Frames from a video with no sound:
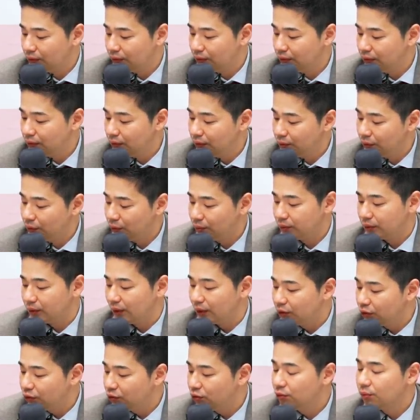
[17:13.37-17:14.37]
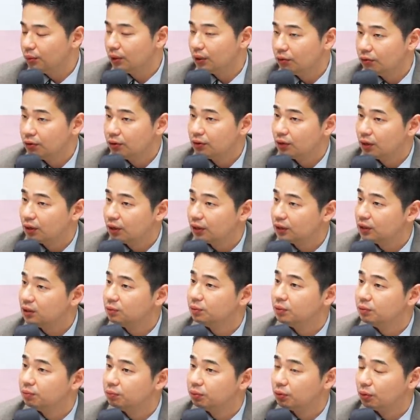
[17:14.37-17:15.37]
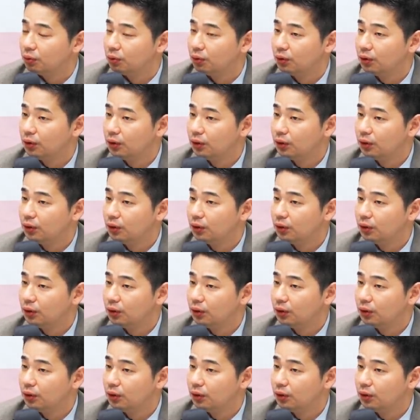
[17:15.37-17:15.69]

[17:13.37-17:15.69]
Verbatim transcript: 그리고 뭐 덴티움이라는 회사가 12%.